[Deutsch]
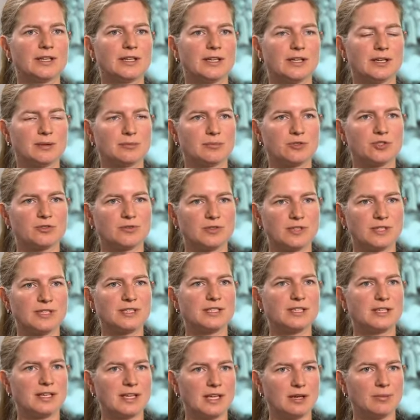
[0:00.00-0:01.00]
ähm,
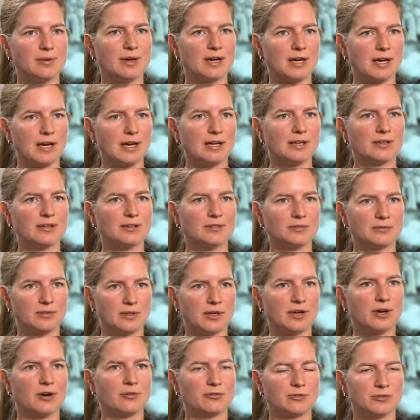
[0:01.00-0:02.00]
schwillt die Leber an
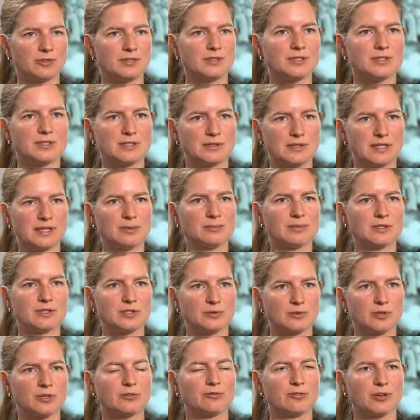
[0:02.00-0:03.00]
auf 10-
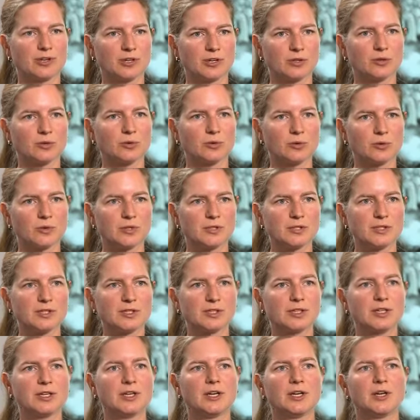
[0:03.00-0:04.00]
bis 12-fache
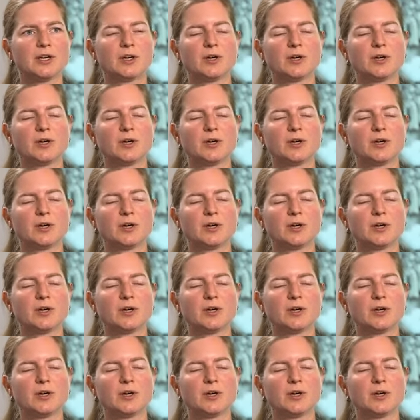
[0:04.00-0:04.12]
Größe